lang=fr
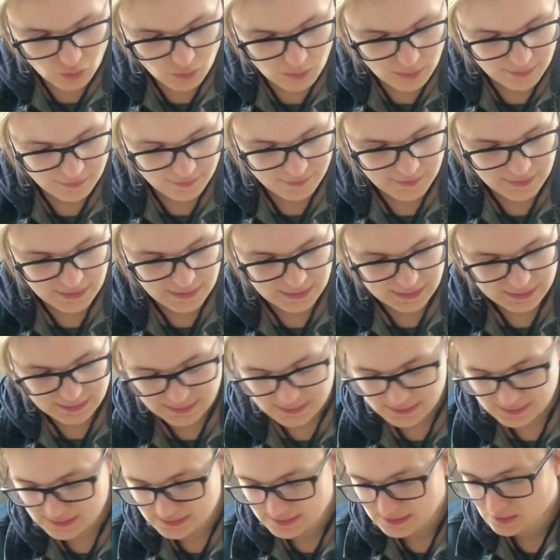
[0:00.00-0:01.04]
ce qu'on va
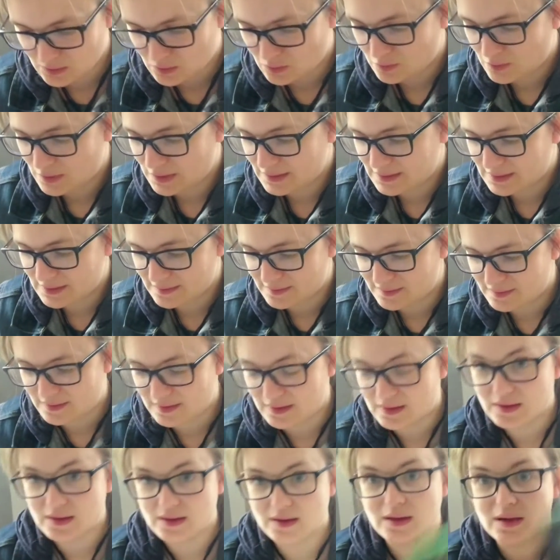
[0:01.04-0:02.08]
faire, c'est qu'on va
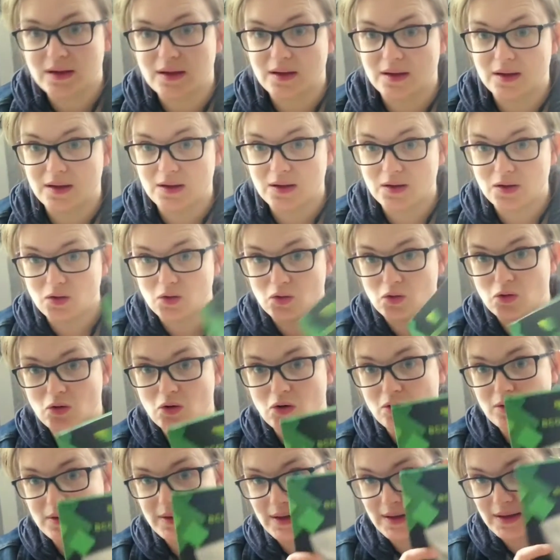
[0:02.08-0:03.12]
tester le
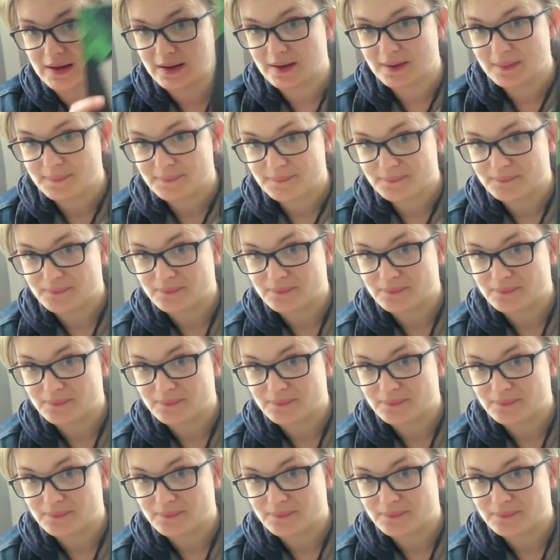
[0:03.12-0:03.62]
grand cahier.